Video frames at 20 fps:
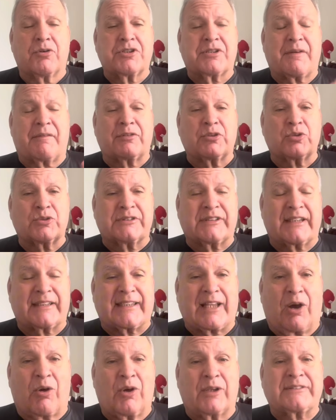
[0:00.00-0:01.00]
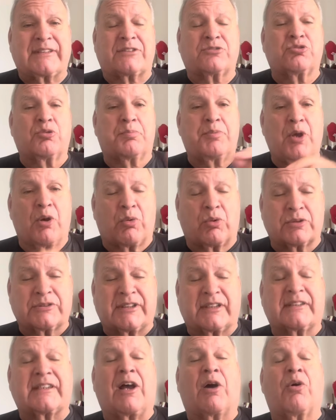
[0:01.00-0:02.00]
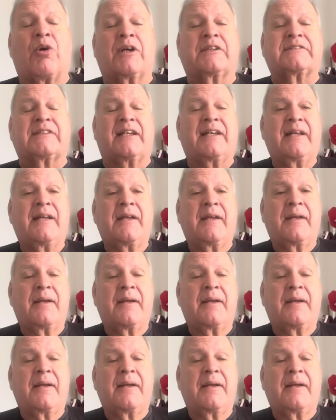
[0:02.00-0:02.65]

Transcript: estava no Santa Rosa, subiu com o Santa Rosa,